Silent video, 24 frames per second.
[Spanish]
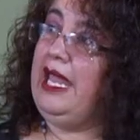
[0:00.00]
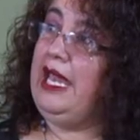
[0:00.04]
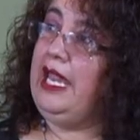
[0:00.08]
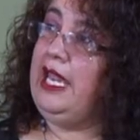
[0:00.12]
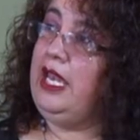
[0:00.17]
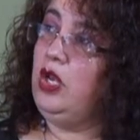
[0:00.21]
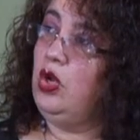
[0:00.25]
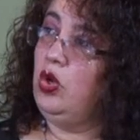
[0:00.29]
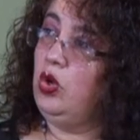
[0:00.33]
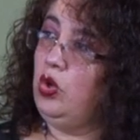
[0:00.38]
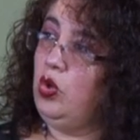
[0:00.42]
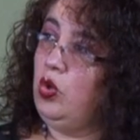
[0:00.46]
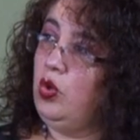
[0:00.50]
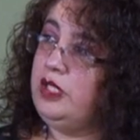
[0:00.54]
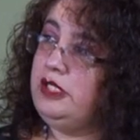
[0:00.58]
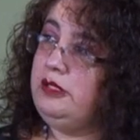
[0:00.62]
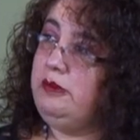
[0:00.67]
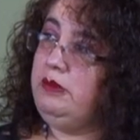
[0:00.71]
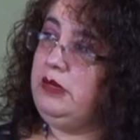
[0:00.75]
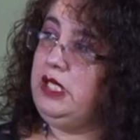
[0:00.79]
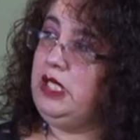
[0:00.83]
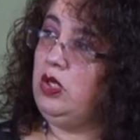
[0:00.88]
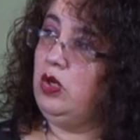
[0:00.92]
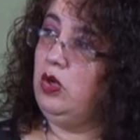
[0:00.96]
el enojo es
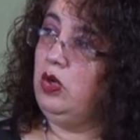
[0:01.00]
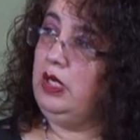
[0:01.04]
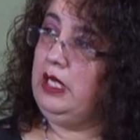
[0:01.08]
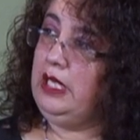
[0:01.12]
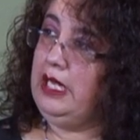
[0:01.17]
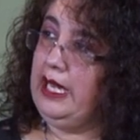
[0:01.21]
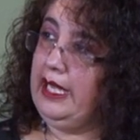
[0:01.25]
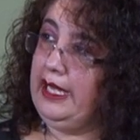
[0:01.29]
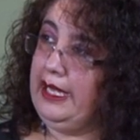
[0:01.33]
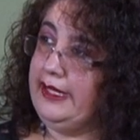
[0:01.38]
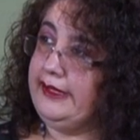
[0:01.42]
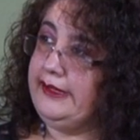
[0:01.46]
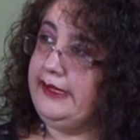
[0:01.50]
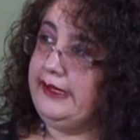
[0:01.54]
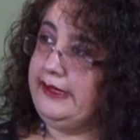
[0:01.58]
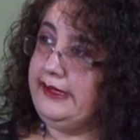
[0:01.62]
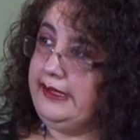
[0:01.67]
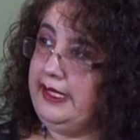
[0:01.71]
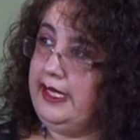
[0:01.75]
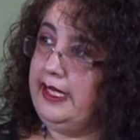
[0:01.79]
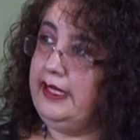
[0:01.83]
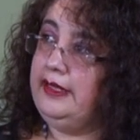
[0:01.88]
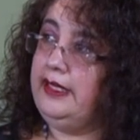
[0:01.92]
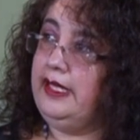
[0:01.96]
mío y la que se
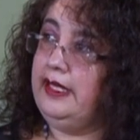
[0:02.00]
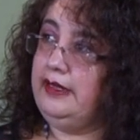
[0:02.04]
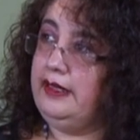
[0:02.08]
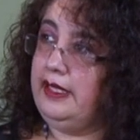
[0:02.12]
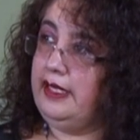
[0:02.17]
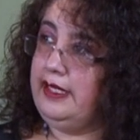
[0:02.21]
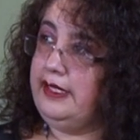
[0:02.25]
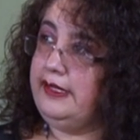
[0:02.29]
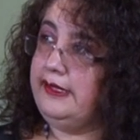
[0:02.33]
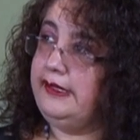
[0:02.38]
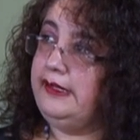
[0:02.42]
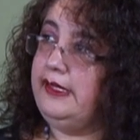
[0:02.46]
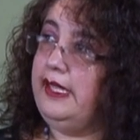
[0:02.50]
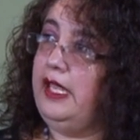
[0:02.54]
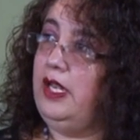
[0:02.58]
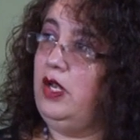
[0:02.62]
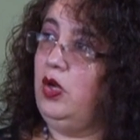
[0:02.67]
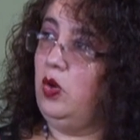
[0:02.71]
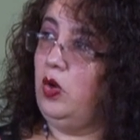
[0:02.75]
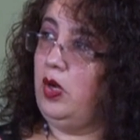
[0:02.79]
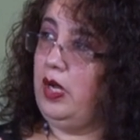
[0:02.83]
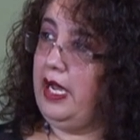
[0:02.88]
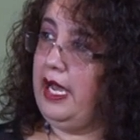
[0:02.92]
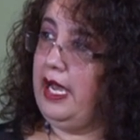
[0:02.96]
siente triste,
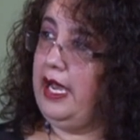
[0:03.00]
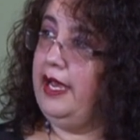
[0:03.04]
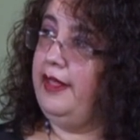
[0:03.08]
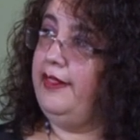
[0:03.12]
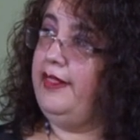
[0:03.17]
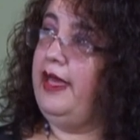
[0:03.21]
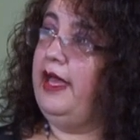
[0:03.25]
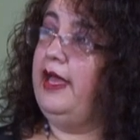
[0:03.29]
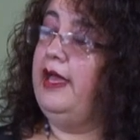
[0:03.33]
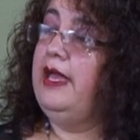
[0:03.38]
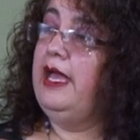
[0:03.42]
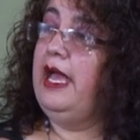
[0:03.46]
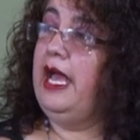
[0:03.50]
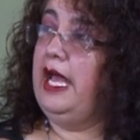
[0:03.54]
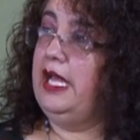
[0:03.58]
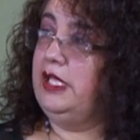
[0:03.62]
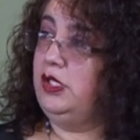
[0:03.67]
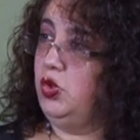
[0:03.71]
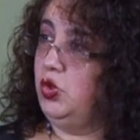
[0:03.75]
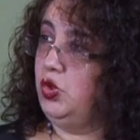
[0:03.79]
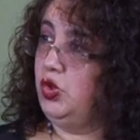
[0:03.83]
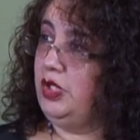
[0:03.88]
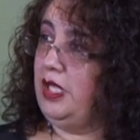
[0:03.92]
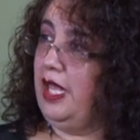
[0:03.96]
enojada,
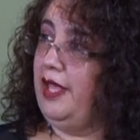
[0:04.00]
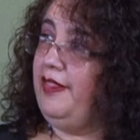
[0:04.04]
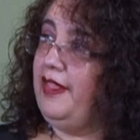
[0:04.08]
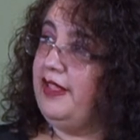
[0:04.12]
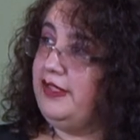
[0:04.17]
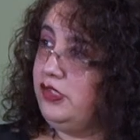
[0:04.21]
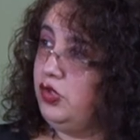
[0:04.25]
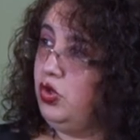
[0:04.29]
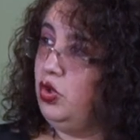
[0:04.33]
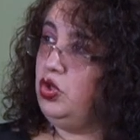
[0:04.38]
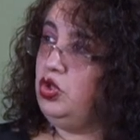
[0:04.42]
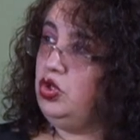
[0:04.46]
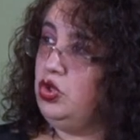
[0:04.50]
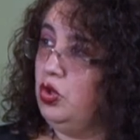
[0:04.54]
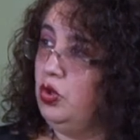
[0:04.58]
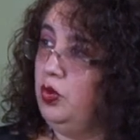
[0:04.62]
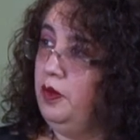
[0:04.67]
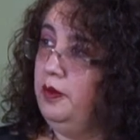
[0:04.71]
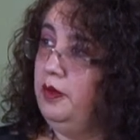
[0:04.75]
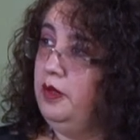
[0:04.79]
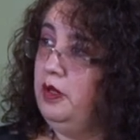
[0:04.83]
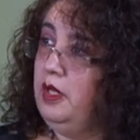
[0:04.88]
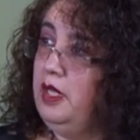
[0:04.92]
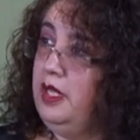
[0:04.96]
asustada soy yo.
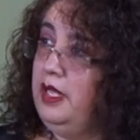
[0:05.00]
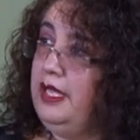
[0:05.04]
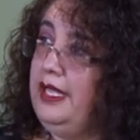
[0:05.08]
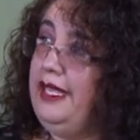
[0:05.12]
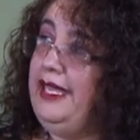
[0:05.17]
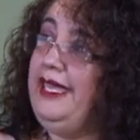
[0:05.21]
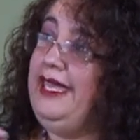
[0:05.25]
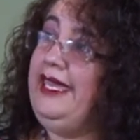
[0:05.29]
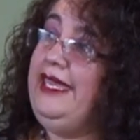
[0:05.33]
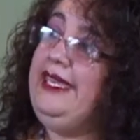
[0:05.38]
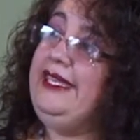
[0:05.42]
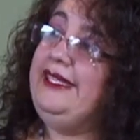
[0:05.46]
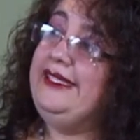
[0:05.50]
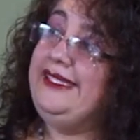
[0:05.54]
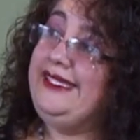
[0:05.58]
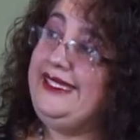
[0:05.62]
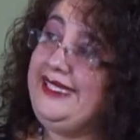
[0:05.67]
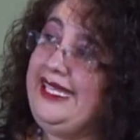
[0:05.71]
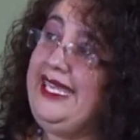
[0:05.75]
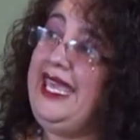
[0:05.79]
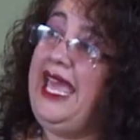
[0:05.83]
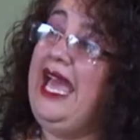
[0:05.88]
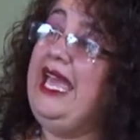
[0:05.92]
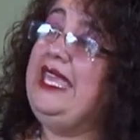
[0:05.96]
Y
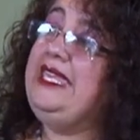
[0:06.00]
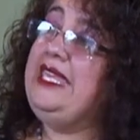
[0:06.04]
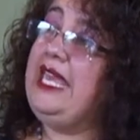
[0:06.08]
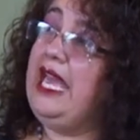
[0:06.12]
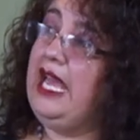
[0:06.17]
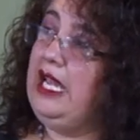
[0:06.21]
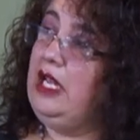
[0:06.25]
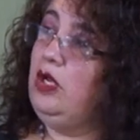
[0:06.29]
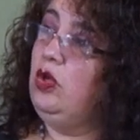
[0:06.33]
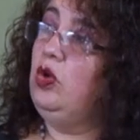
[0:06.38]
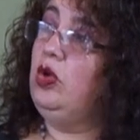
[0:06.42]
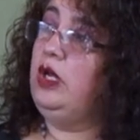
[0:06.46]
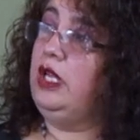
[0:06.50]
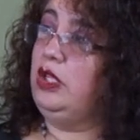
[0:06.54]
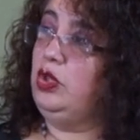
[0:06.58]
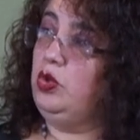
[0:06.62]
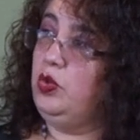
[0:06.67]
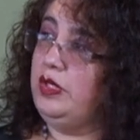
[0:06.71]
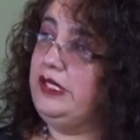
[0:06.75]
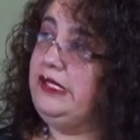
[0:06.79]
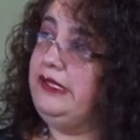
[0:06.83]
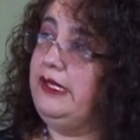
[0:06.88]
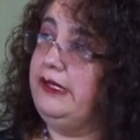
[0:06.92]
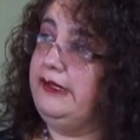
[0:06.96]
si hay algo que tú
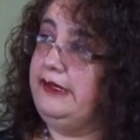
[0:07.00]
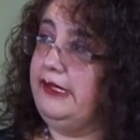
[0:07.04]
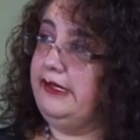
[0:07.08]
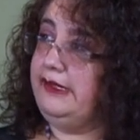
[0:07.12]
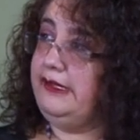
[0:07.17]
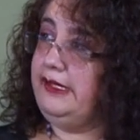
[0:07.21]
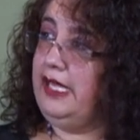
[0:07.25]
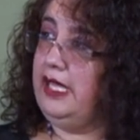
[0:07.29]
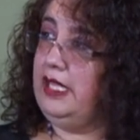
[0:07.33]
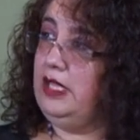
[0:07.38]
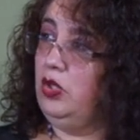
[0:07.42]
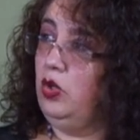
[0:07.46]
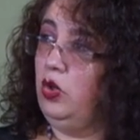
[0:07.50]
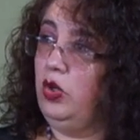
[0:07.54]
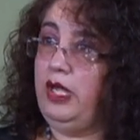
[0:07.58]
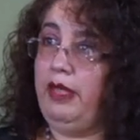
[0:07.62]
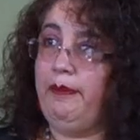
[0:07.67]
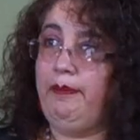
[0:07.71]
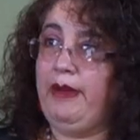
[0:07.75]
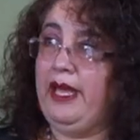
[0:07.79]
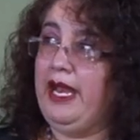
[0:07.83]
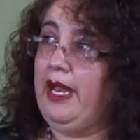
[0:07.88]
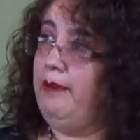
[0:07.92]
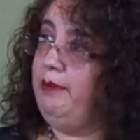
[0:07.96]
estás haciendo que
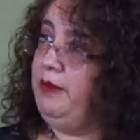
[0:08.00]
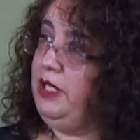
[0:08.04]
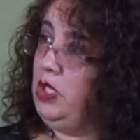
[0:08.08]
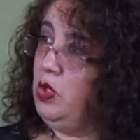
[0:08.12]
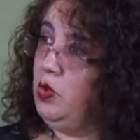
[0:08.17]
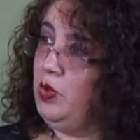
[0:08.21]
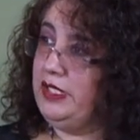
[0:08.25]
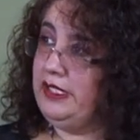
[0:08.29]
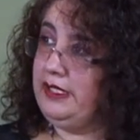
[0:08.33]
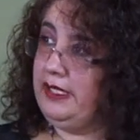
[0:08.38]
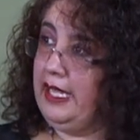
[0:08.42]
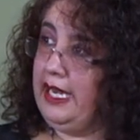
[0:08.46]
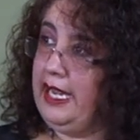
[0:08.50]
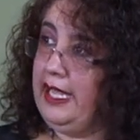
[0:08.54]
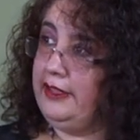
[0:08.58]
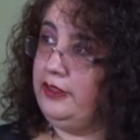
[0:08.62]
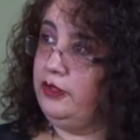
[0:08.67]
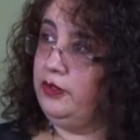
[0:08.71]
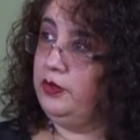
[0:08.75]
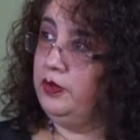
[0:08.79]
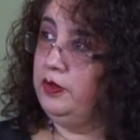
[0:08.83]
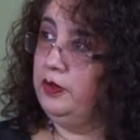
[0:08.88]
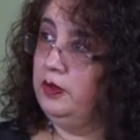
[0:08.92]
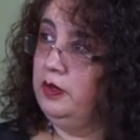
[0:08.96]
para mí no es
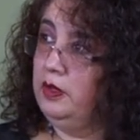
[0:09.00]
grato